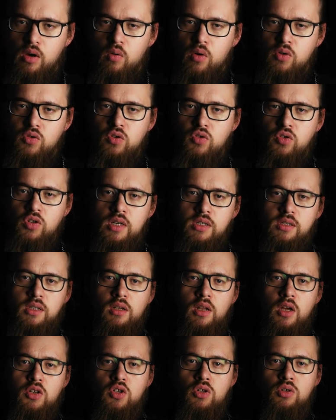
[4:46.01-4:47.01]
Очень
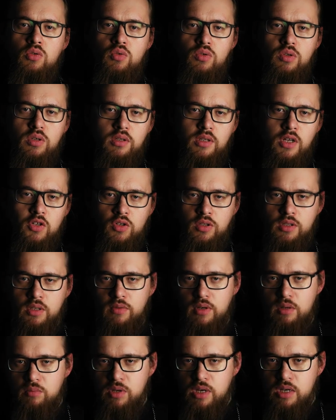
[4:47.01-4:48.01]
часто наши люди, наши
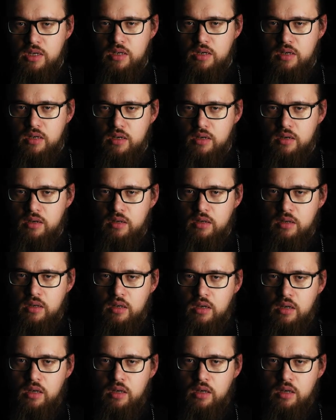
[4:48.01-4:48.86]
современники –